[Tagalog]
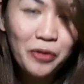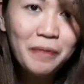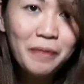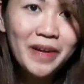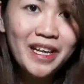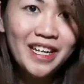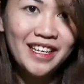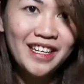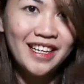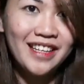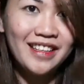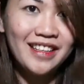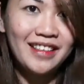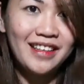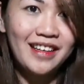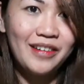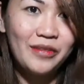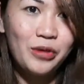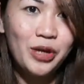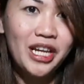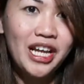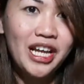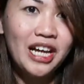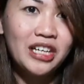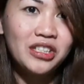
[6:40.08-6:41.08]
Let's
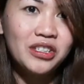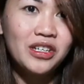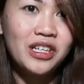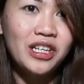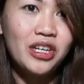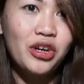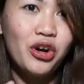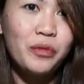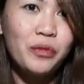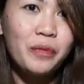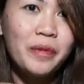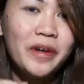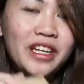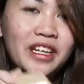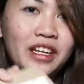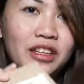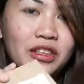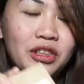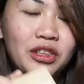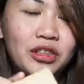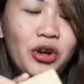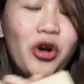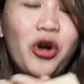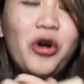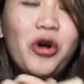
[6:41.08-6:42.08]
open it. Well,
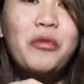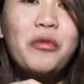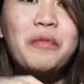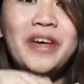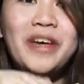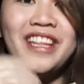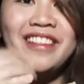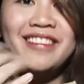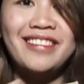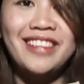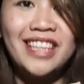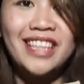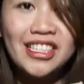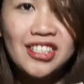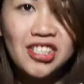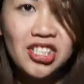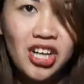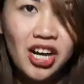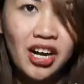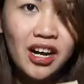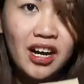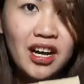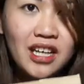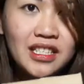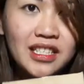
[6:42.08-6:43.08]
actually, open at
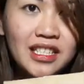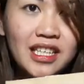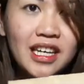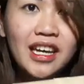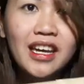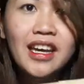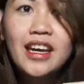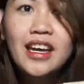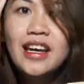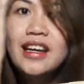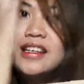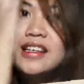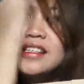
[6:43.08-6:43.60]
opened na siya.